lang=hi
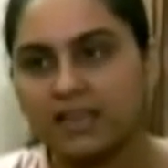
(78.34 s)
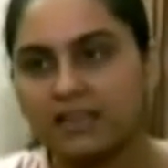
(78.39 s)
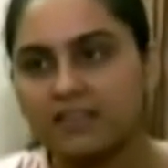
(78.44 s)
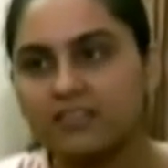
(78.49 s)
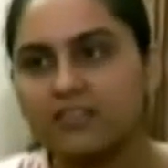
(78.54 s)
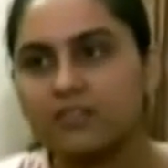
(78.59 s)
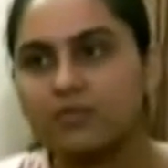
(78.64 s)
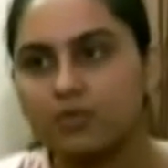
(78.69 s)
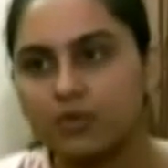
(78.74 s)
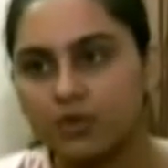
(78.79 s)

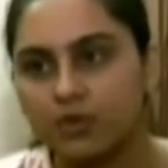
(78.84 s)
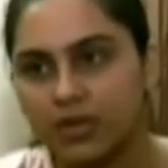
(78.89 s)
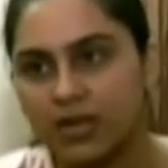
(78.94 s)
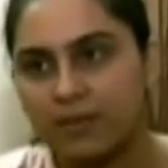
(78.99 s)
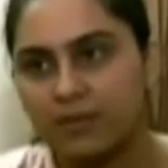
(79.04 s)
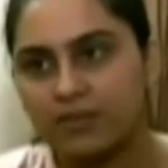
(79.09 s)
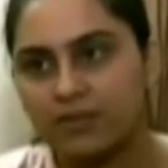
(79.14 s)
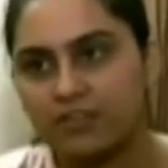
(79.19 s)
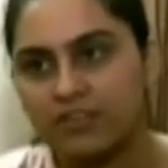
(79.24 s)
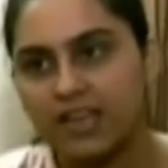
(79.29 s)
लेकिन जब
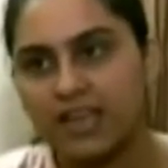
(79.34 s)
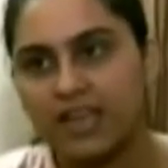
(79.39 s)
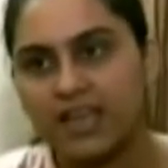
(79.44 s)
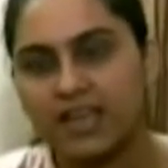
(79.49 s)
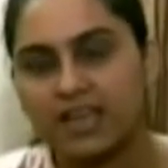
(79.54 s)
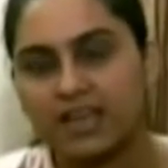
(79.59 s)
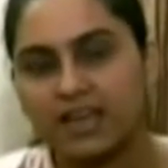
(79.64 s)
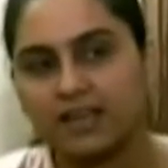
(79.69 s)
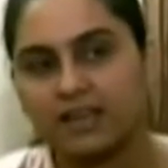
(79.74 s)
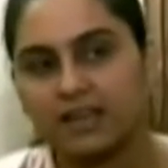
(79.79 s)
छोटा बच्चा
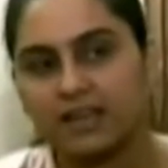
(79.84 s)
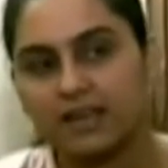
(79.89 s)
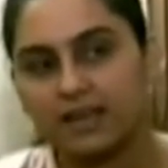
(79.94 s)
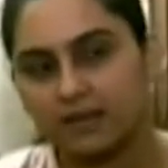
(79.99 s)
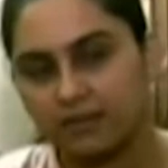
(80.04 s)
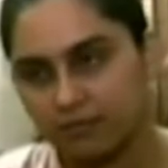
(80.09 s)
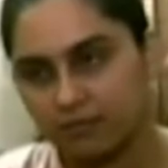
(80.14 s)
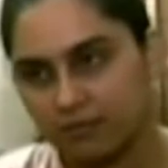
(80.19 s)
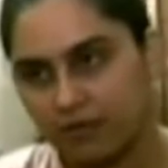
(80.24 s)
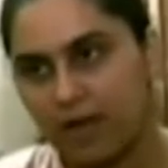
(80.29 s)
कह रहा
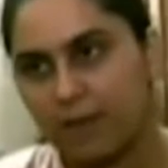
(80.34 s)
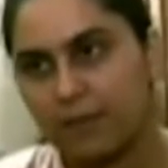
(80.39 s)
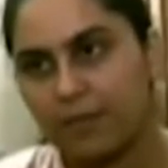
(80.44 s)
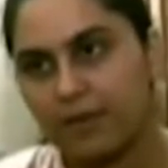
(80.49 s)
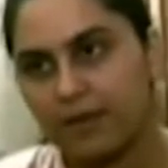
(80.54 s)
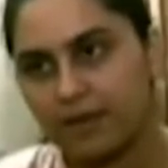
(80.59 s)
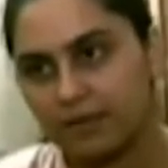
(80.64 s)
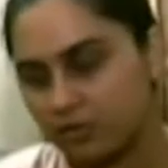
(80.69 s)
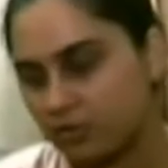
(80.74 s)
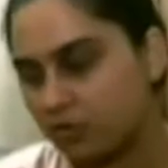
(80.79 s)

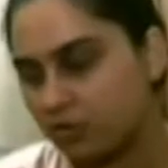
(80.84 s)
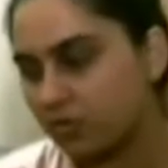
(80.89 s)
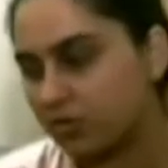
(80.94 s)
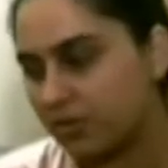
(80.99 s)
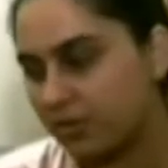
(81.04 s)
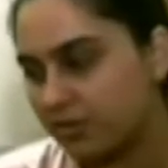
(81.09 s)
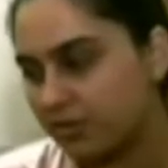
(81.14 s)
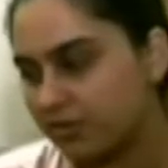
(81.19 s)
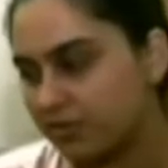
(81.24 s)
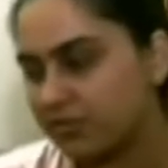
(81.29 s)
वहाँ पे
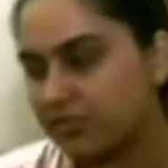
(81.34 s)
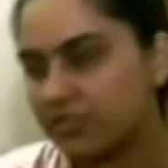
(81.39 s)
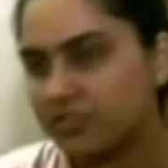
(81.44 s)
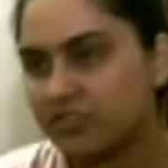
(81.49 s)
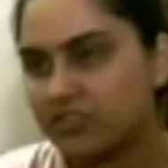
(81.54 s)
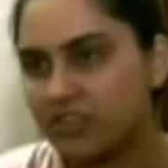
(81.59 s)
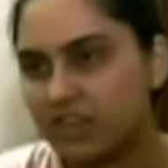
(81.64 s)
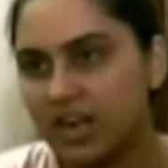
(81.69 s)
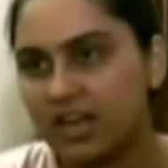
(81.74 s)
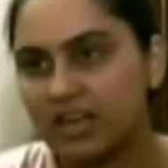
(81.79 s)
दूसरे
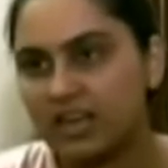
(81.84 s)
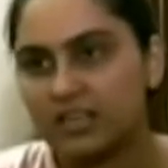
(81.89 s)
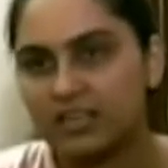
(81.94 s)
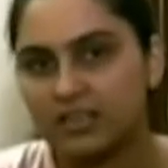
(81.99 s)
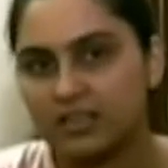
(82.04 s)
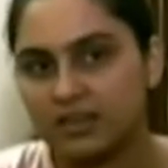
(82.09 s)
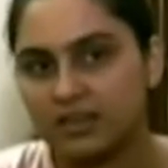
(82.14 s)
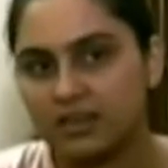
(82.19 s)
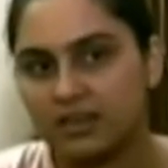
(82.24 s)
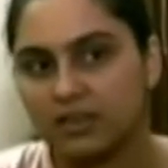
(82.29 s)
बच्चों से
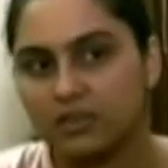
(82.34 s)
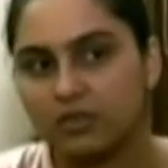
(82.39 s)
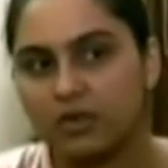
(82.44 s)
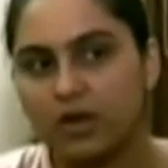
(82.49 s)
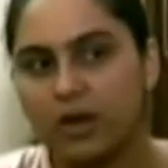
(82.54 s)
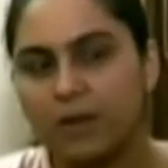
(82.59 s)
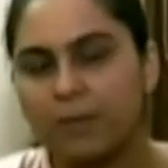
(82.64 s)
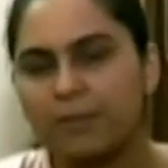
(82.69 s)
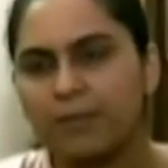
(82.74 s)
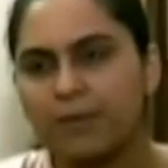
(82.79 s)
शरारत कर रहे
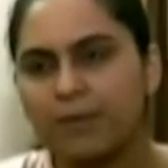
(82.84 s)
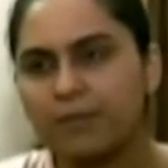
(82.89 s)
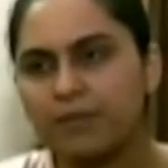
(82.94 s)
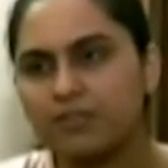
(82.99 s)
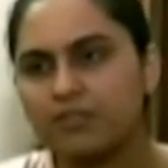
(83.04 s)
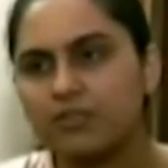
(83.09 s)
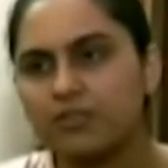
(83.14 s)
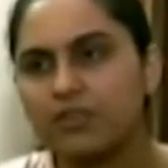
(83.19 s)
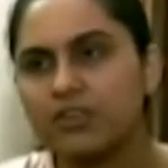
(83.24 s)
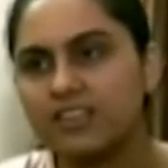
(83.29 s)
हैं तो हम
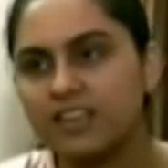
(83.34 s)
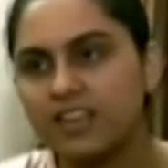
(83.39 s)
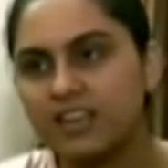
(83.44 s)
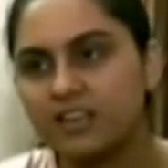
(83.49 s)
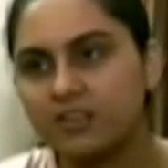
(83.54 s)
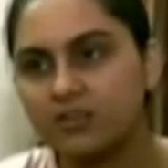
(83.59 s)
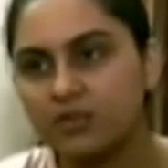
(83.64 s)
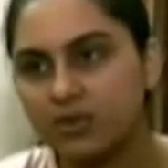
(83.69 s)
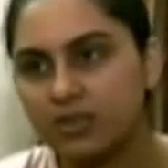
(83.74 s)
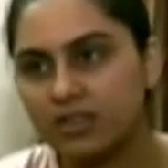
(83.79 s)
अपने बच्चों को
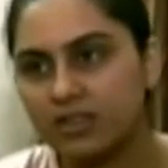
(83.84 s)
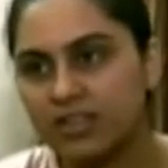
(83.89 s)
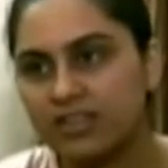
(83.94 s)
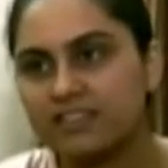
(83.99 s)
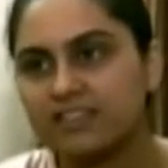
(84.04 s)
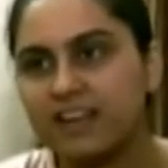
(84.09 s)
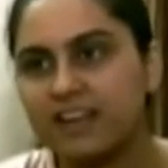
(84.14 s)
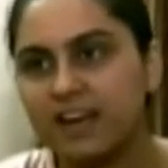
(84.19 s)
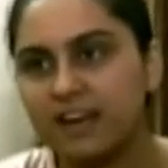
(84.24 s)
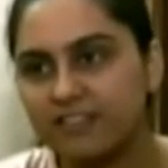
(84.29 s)
इसीलिए
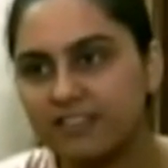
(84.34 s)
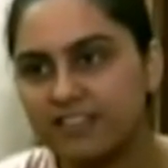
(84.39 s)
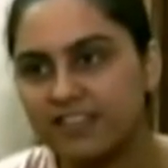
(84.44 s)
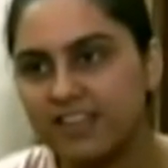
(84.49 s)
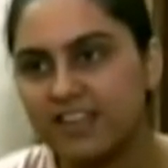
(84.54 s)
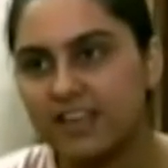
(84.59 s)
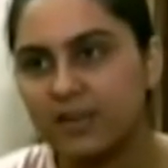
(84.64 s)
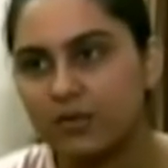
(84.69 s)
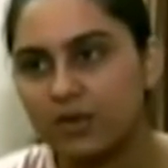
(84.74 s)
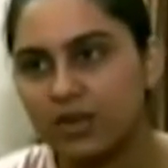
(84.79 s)
छोड़ते हैं
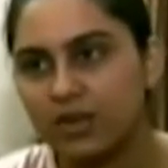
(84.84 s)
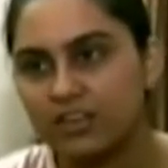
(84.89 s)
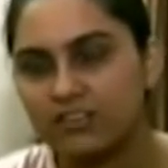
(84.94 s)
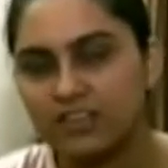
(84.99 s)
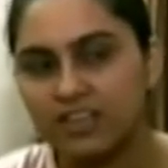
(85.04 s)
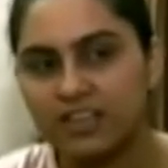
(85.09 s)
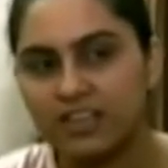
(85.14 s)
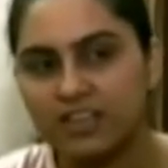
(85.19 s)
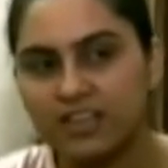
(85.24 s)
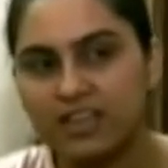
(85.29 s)
स्टाफ इसीलिए
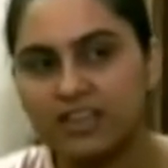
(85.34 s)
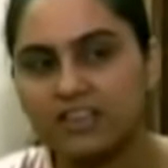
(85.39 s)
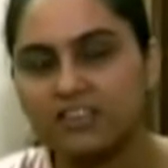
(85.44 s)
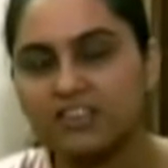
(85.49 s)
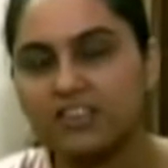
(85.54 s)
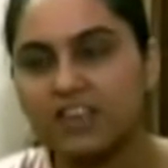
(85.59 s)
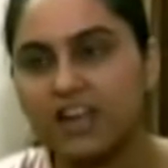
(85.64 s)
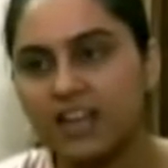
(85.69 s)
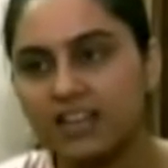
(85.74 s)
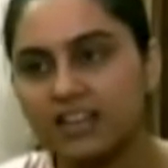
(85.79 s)
होना चाहिए
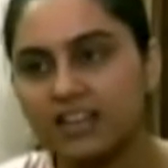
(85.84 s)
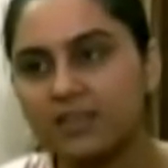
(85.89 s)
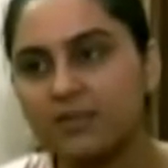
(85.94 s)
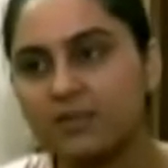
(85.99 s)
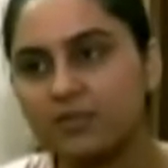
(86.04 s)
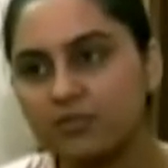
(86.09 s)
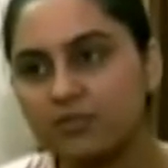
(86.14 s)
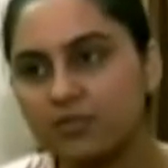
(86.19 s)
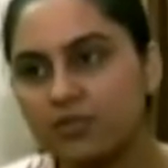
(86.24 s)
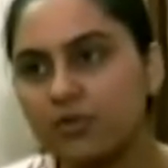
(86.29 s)
ताकि
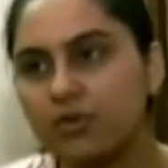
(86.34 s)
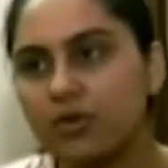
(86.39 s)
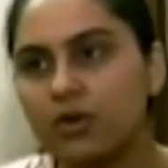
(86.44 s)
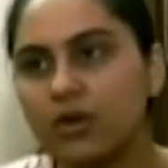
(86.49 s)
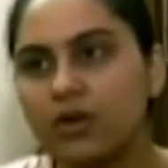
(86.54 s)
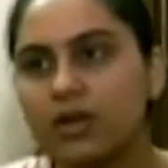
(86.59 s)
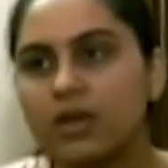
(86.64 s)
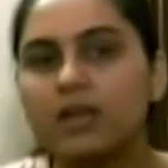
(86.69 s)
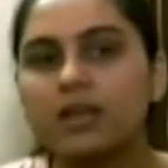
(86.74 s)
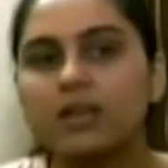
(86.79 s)
शरारती बच्चों
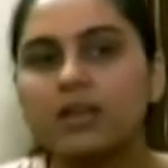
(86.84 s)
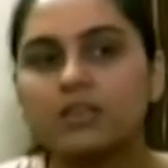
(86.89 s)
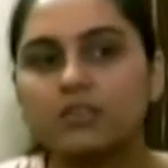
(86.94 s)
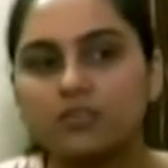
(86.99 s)
को